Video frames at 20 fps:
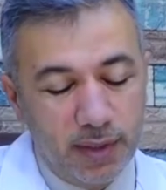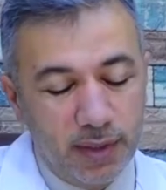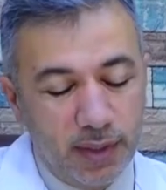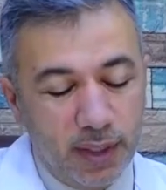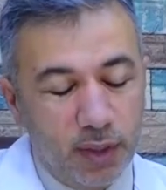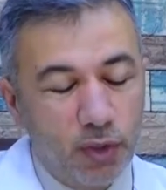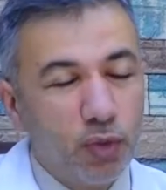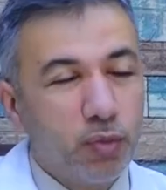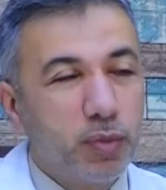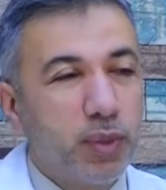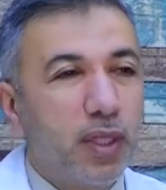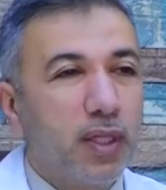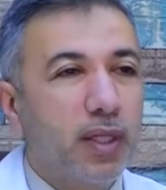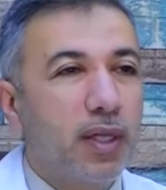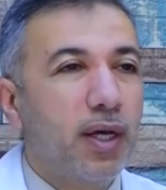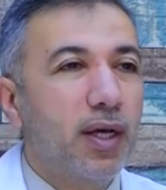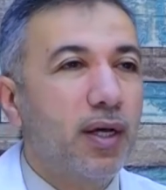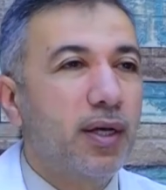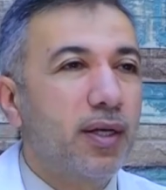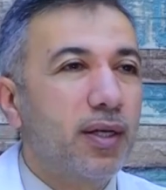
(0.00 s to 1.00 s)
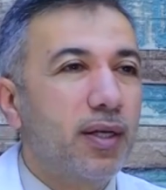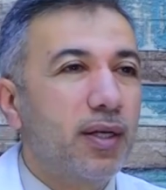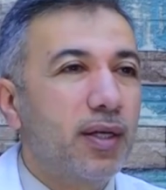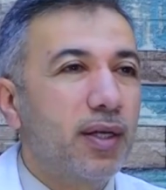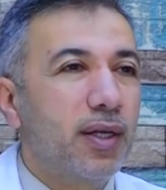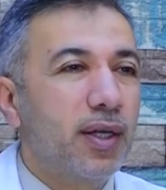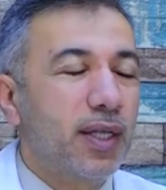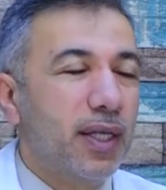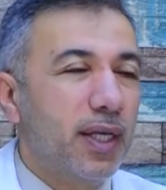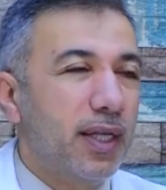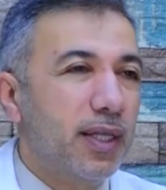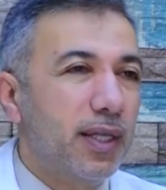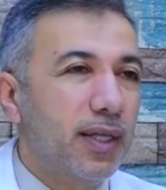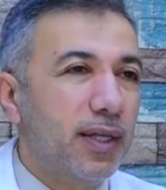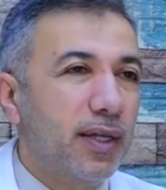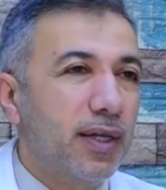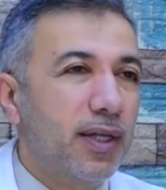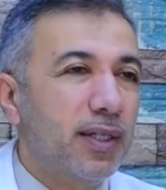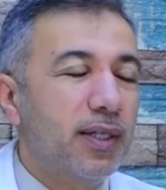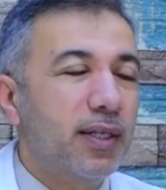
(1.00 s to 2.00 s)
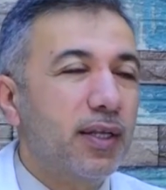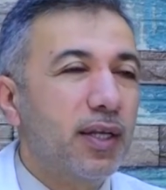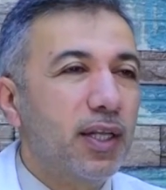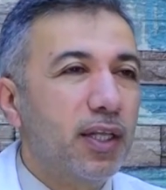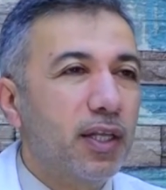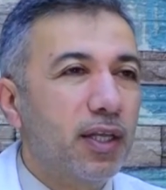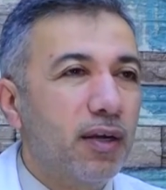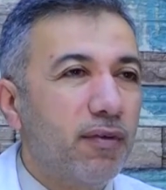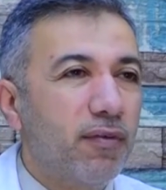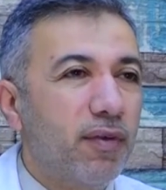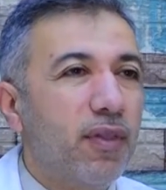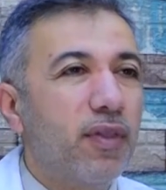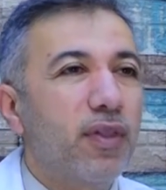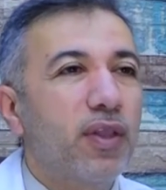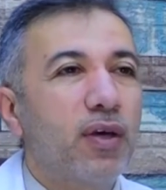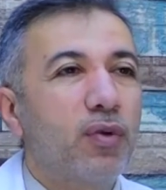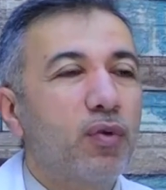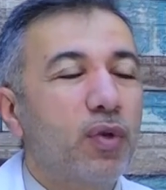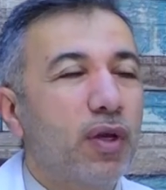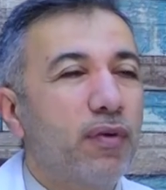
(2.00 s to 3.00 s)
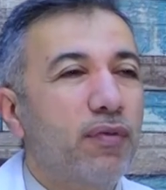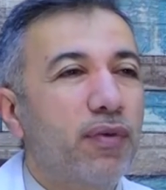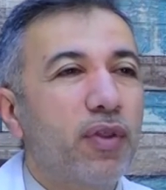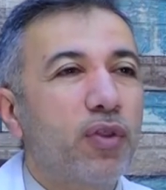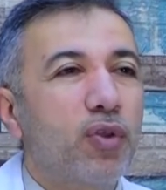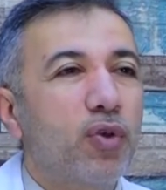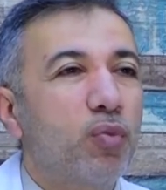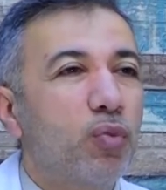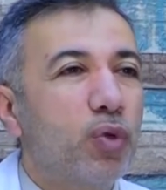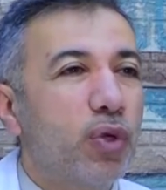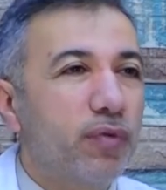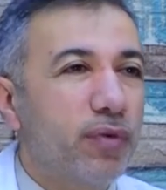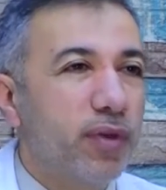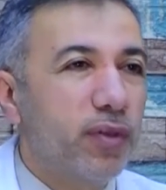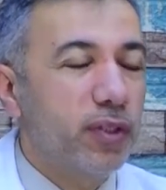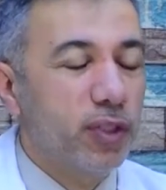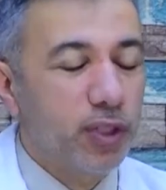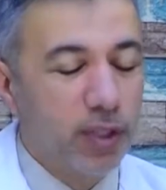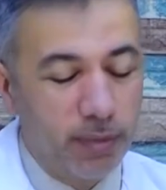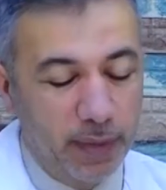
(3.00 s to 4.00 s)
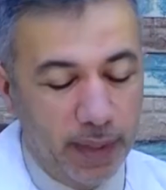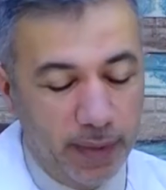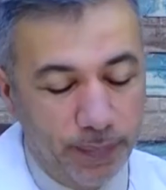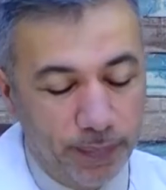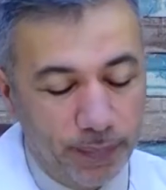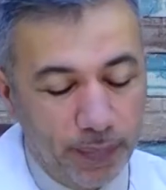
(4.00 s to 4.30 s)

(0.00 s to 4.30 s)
ندعو من الله العلي القدير أن يحفظنا ويحفظكم ويحفظ الجميع